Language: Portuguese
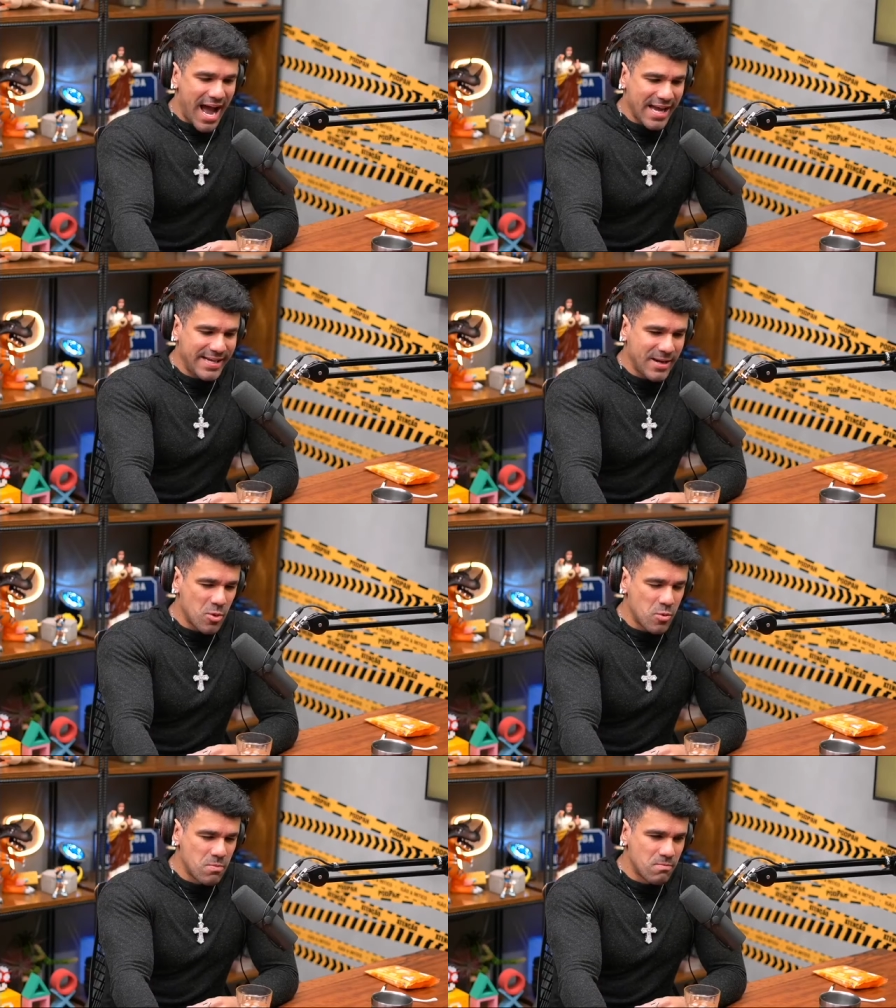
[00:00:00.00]
Aí
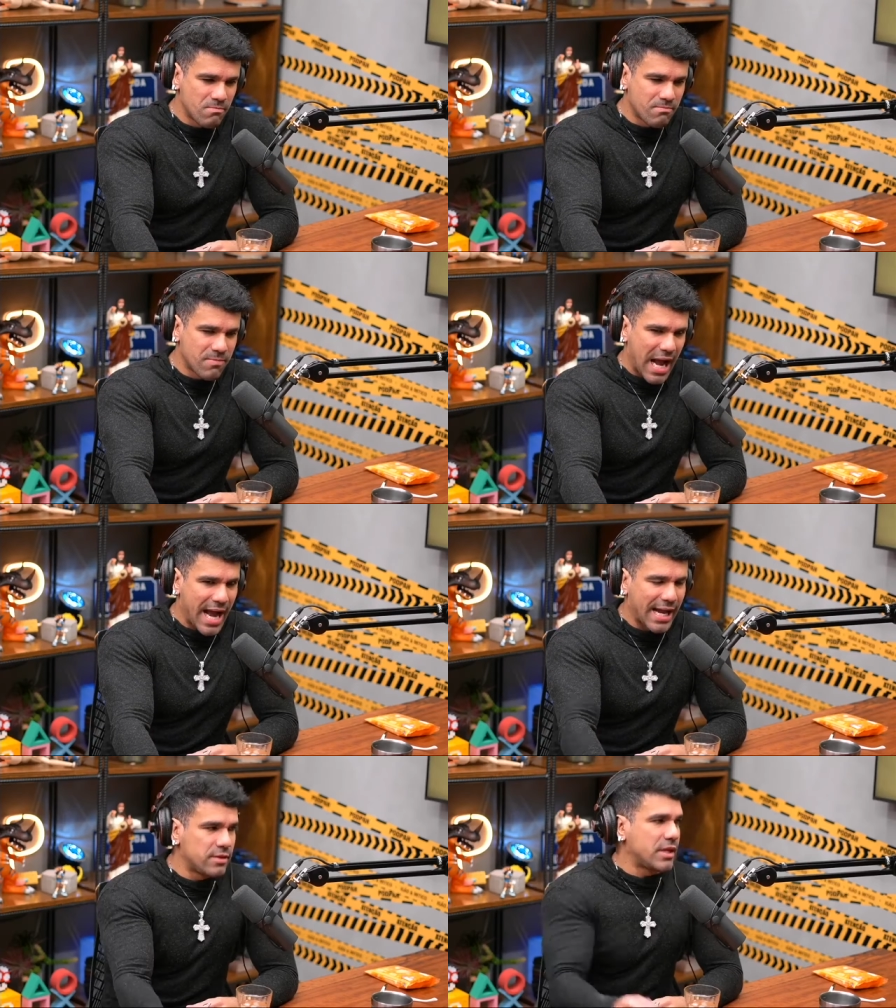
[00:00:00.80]
eu,
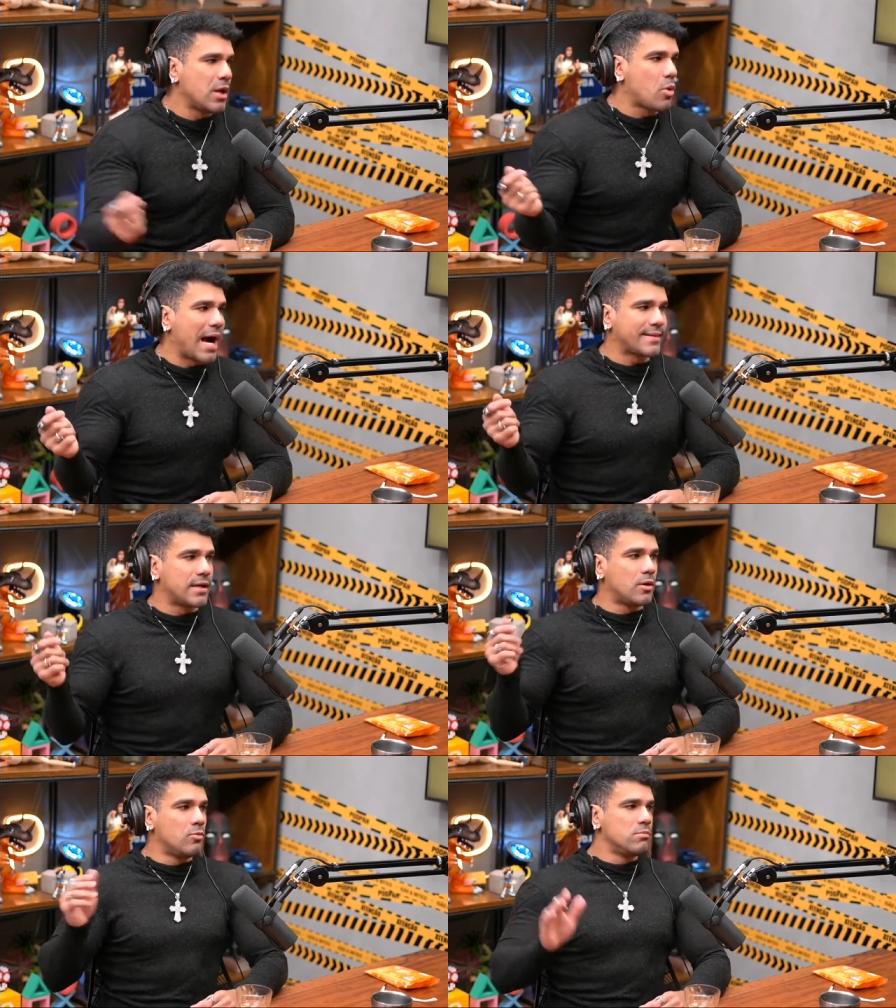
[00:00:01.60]
caralho, tirei o
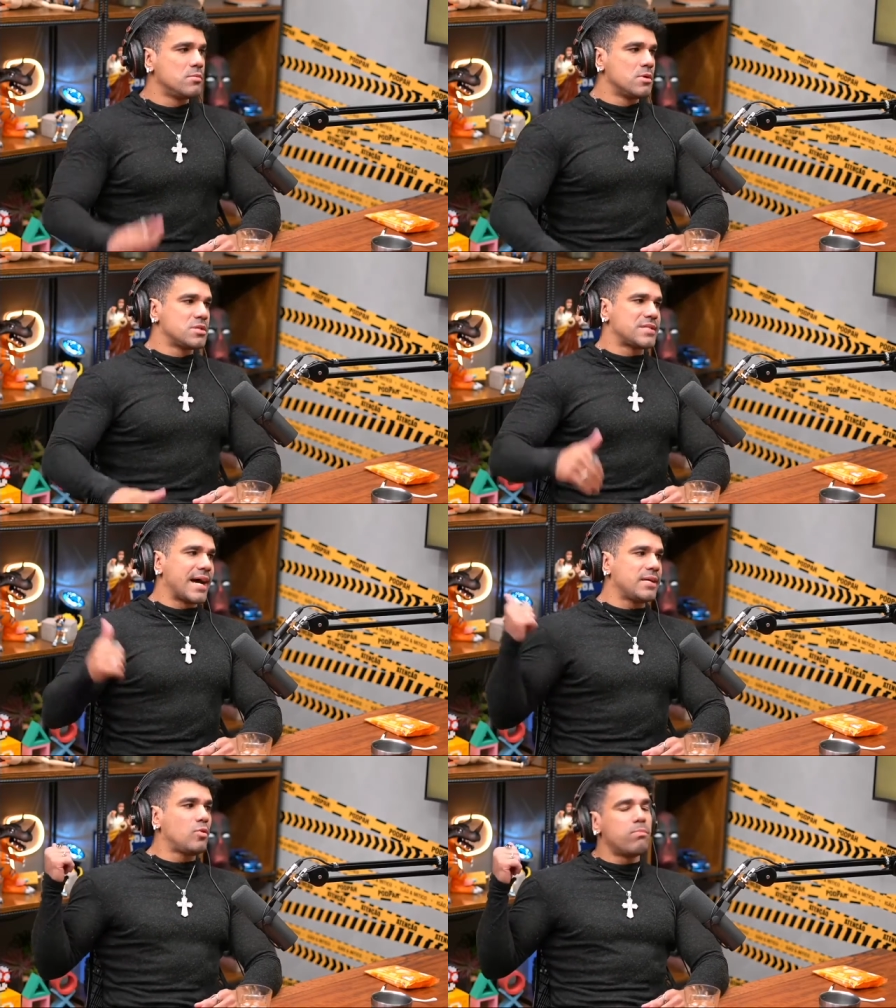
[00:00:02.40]
cartão,
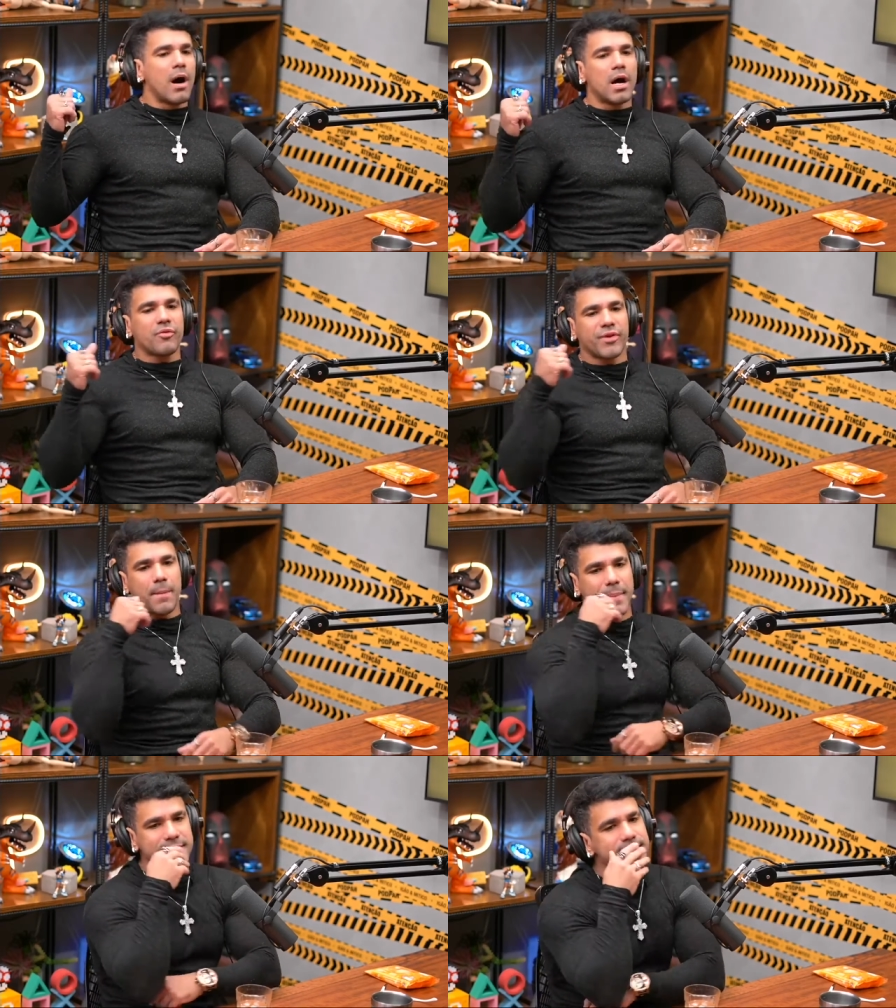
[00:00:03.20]
saí do banco,
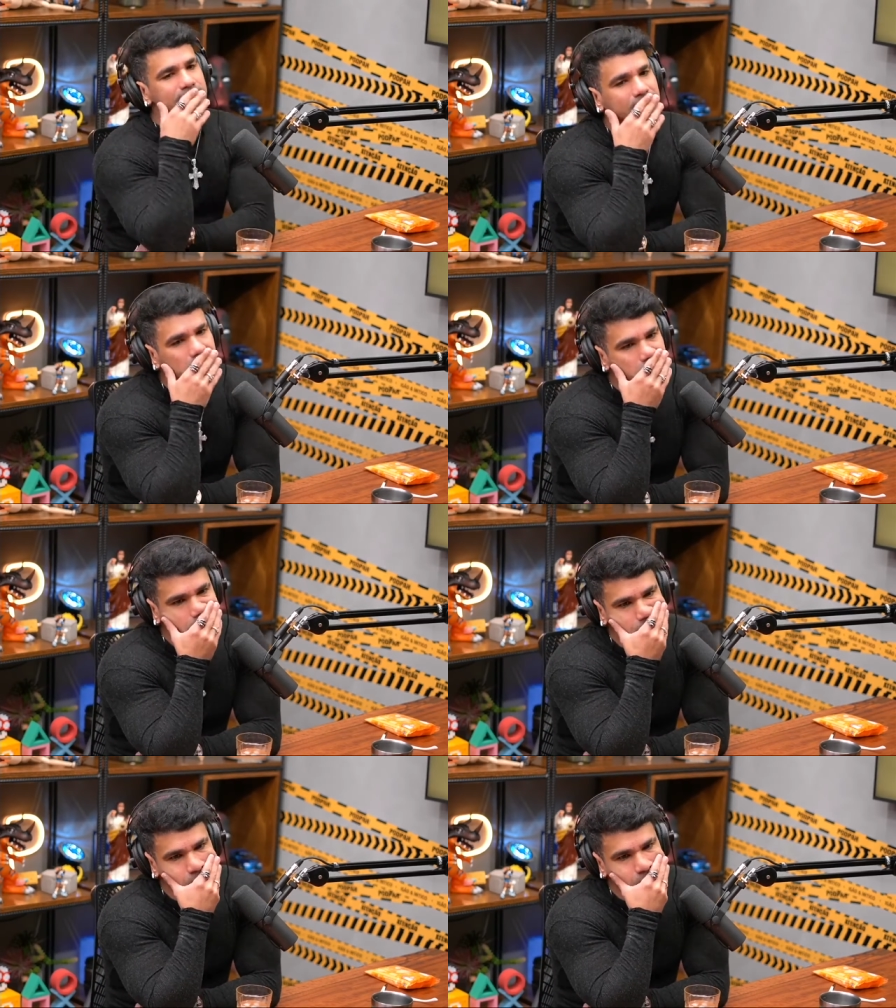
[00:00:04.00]
fiquei pensando.